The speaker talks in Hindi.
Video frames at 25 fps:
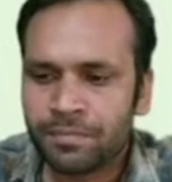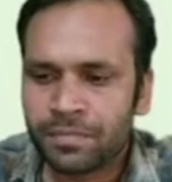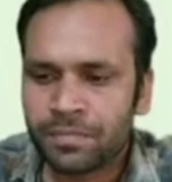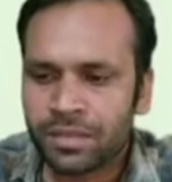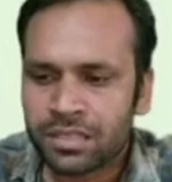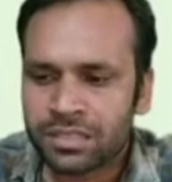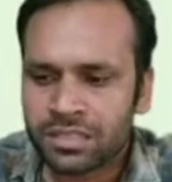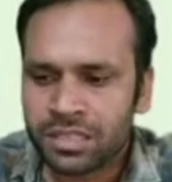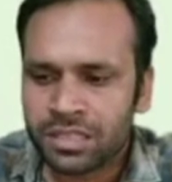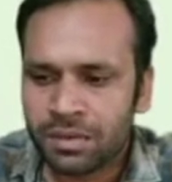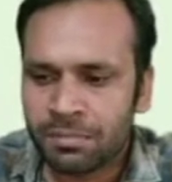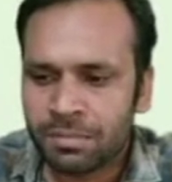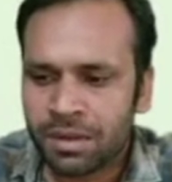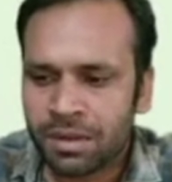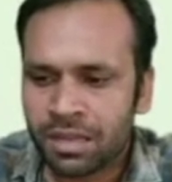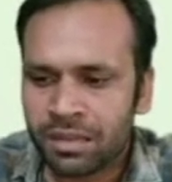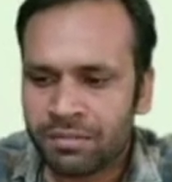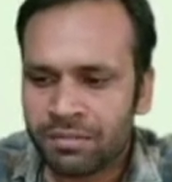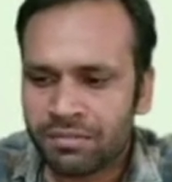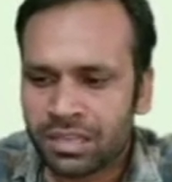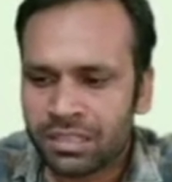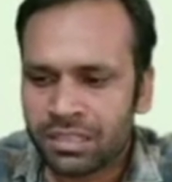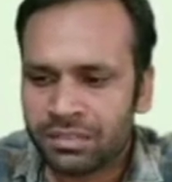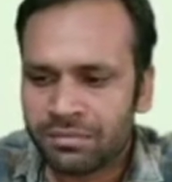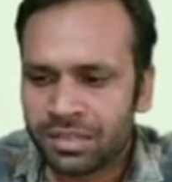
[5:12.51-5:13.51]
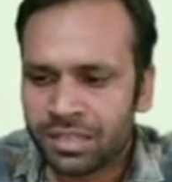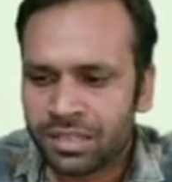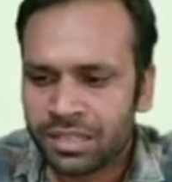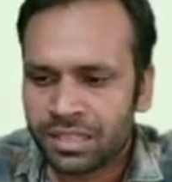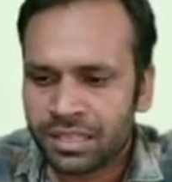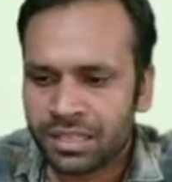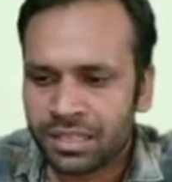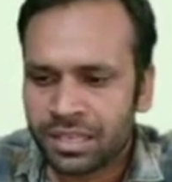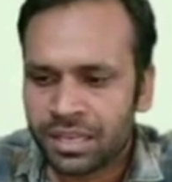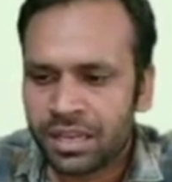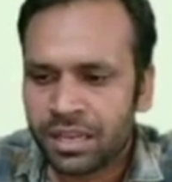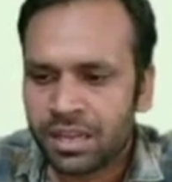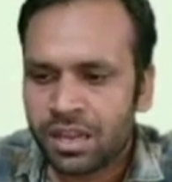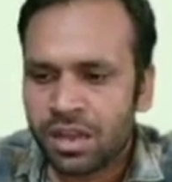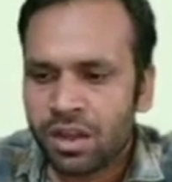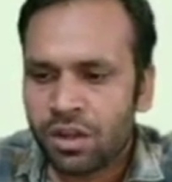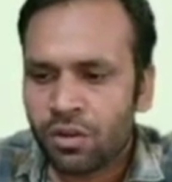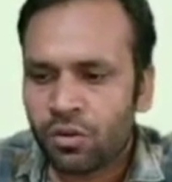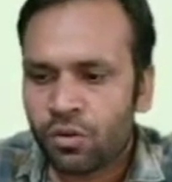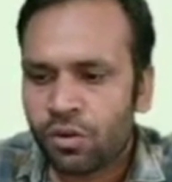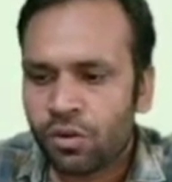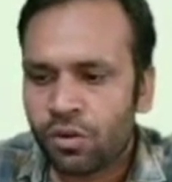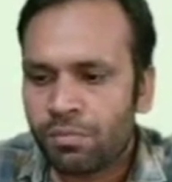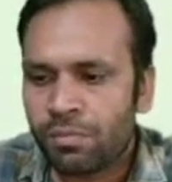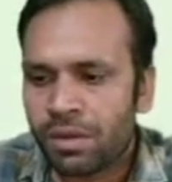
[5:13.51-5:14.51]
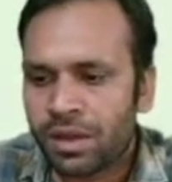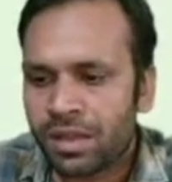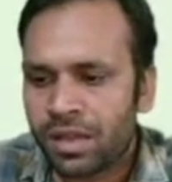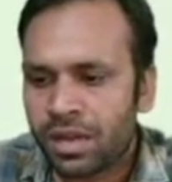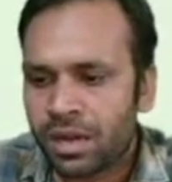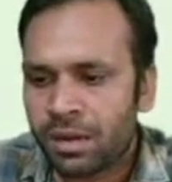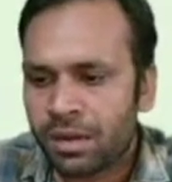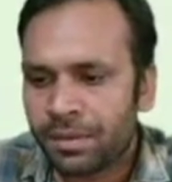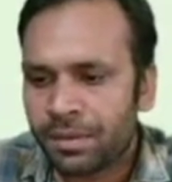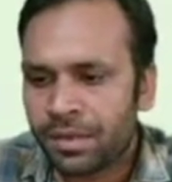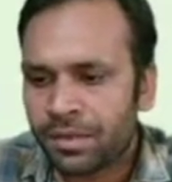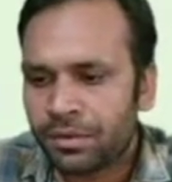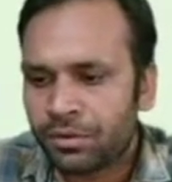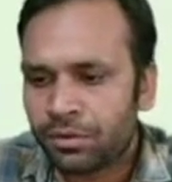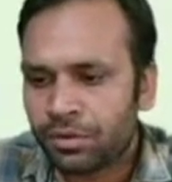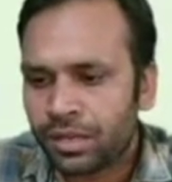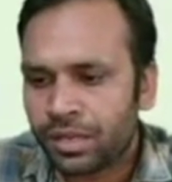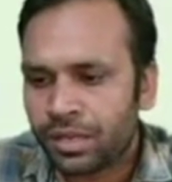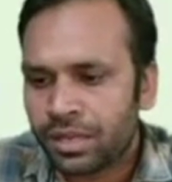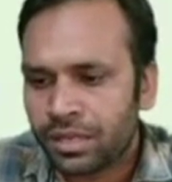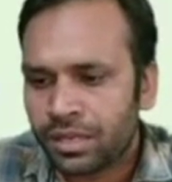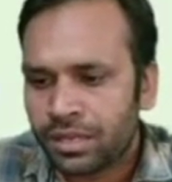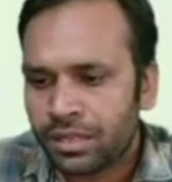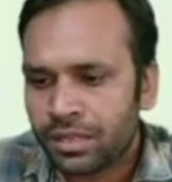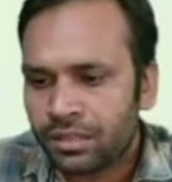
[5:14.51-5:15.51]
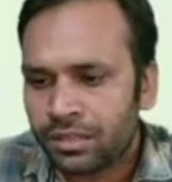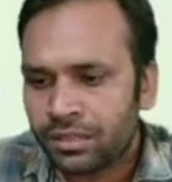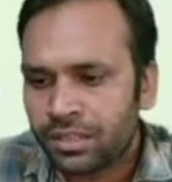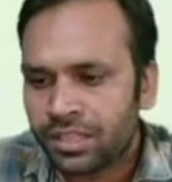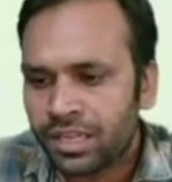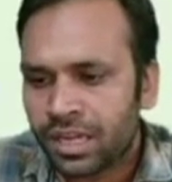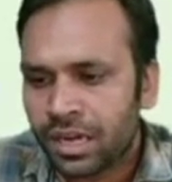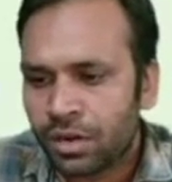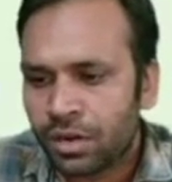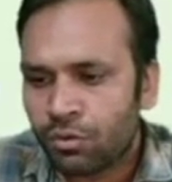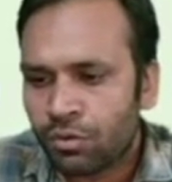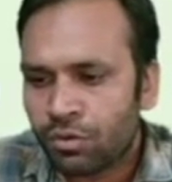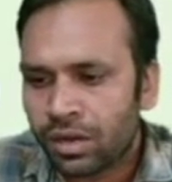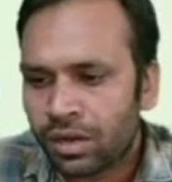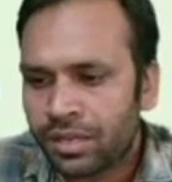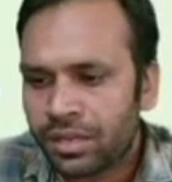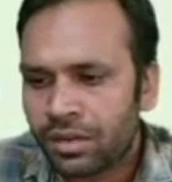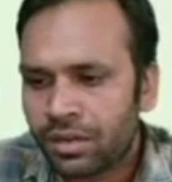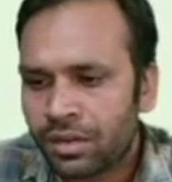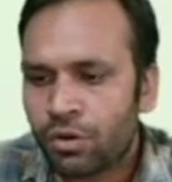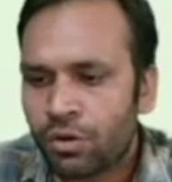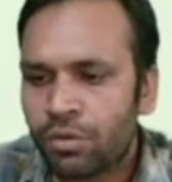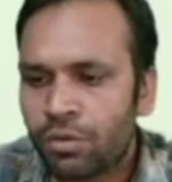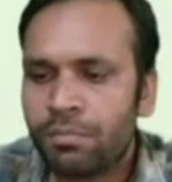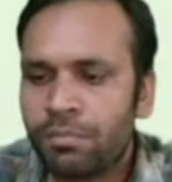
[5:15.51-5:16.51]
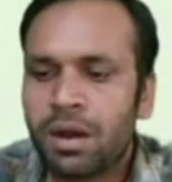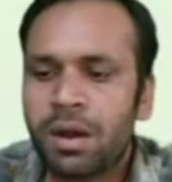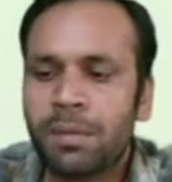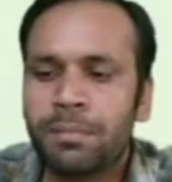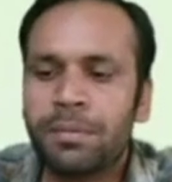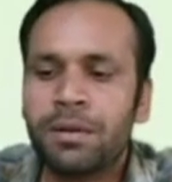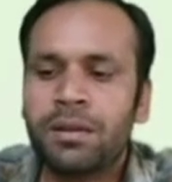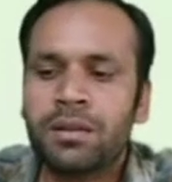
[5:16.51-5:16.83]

शर्मा के बाद में ये देखिए कोमा यहाँ पे इन्होंने दिया हुआ ये कोमा आप